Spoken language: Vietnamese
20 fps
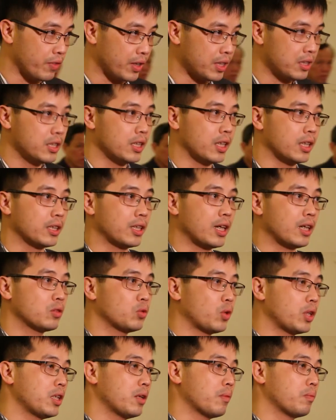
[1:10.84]
phát triển các
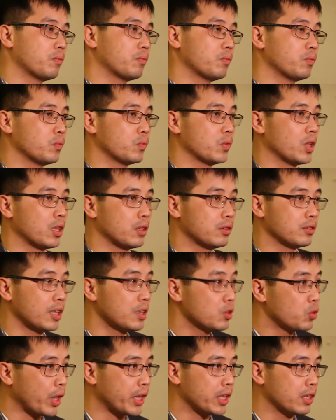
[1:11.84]
doanh nghiệp à,
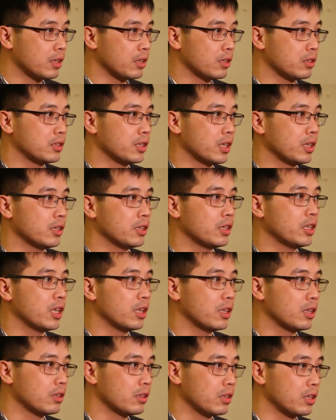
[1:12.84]
dân doanh ở trên
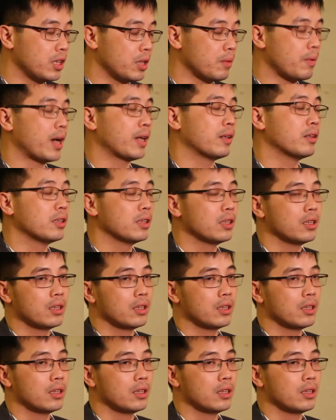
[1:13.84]
địa địa, địa bàn